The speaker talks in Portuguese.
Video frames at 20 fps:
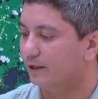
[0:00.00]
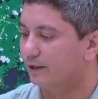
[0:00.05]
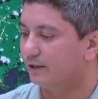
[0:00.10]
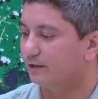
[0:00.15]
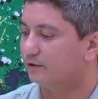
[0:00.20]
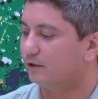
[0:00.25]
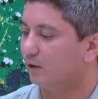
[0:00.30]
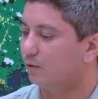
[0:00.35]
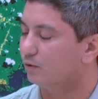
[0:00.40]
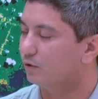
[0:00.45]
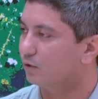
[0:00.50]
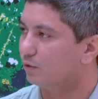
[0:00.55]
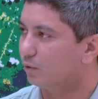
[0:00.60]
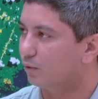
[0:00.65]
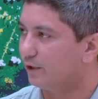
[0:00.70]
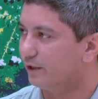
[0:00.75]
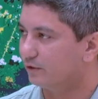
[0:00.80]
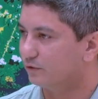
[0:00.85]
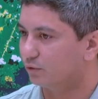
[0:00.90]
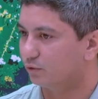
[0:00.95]
Então,
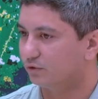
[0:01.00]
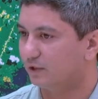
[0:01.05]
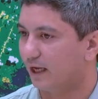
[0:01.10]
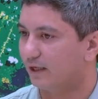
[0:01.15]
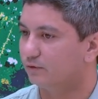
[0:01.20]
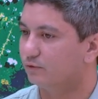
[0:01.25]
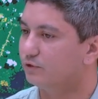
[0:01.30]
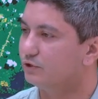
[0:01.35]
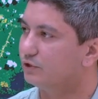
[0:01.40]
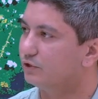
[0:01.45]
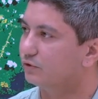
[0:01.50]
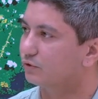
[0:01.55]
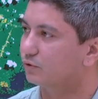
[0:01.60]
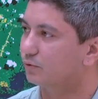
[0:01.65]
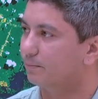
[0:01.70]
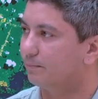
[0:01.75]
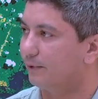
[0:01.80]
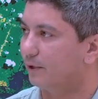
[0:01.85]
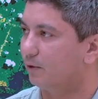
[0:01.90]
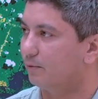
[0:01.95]
o resultado
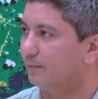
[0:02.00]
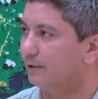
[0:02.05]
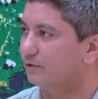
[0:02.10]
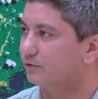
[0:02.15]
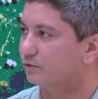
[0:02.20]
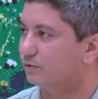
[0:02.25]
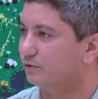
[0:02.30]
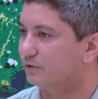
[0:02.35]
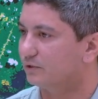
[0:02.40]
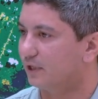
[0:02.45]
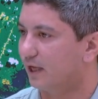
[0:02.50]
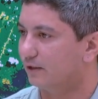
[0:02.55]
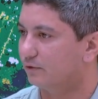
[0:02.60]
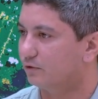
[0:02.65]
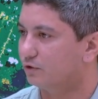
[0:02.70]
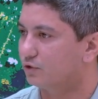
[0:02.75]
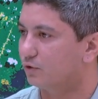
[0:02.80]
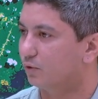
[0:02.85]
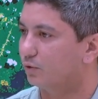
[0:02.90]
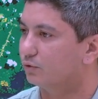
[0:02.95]
disso, pelo menos no
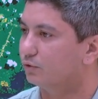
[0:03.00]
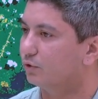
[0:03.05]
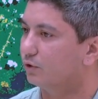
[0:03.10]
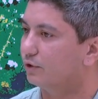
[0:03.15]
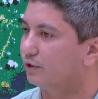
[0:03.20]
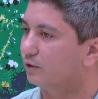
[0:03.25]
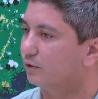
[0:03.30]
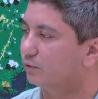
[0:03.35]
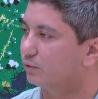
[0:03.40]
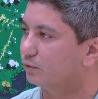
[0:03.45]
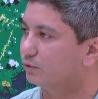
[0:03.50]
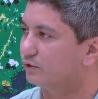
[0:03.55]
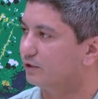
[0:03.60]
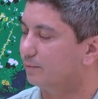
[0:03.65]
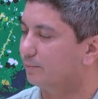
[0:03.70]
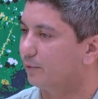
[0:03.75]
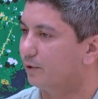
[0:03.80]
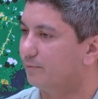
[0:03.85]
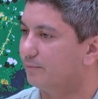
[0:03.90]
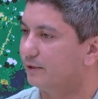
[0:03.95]
estado de Rondônia, os
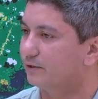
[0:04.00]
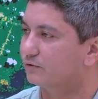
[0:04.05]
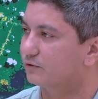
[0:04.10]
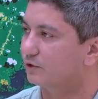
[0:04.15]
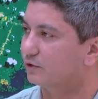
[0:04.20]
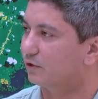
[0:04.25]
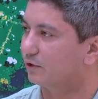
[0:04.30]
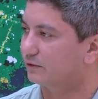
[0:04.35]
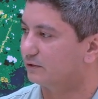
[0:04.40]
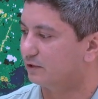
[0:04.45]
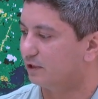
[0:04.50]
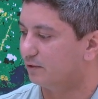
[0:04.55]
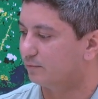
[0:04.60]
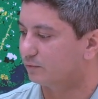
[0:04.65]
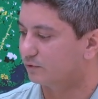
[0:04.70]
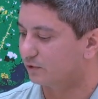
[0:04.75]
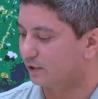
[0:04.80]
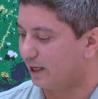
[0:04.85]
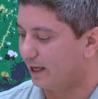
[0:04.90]
depoimentos que nós temos